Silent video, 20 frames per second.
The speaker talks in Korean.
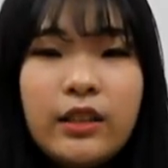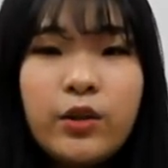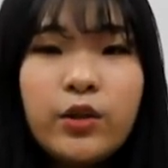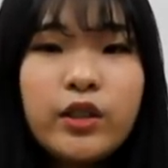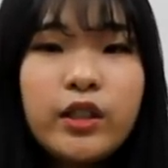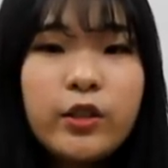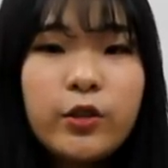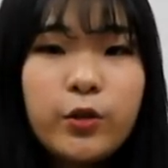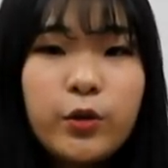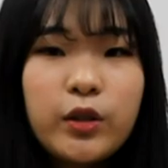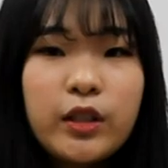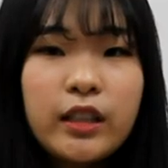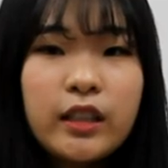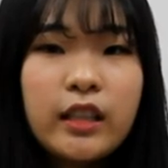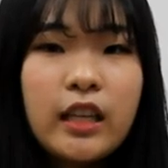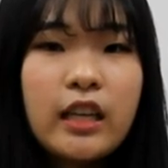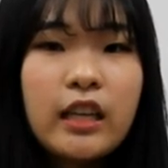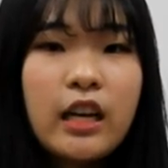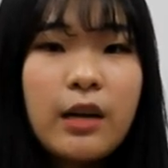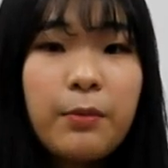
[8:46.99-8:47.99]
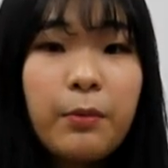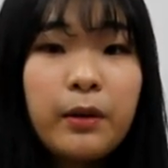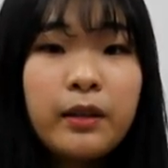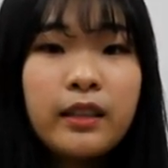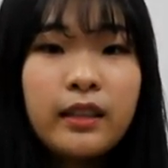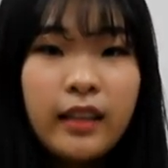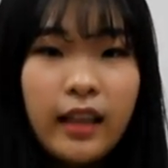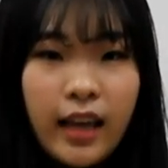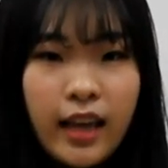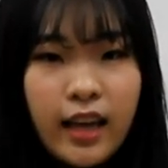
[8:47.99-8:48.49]
형식으로 진행을
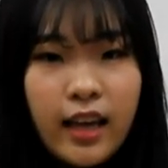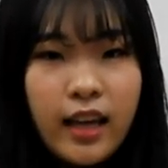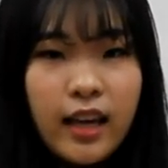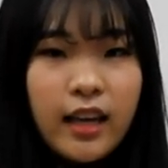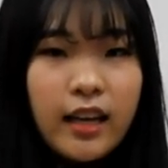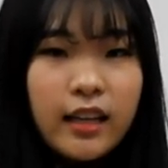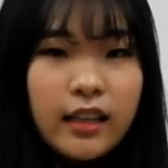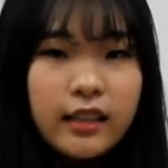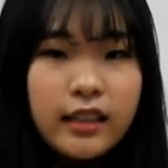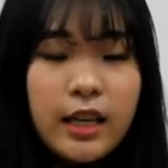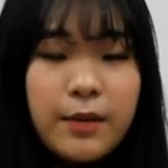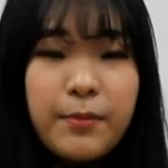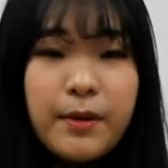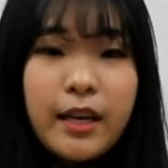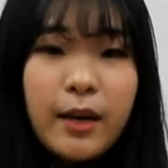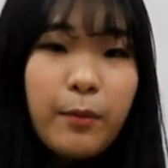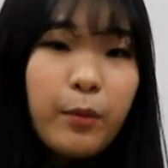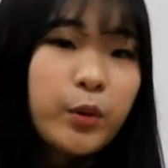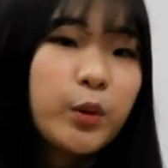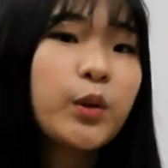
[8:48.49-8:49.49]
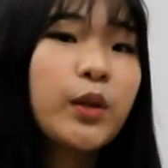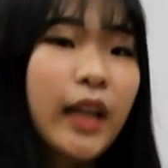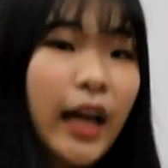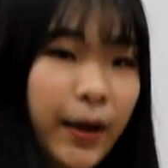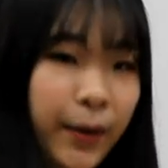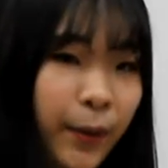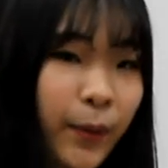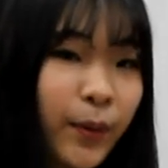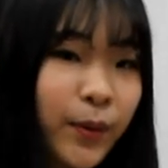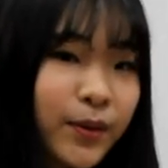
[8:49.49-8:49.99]
해보았는데 재미있게
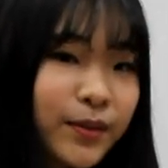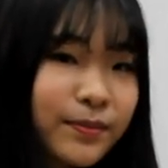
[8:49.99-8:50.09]
보셨나요?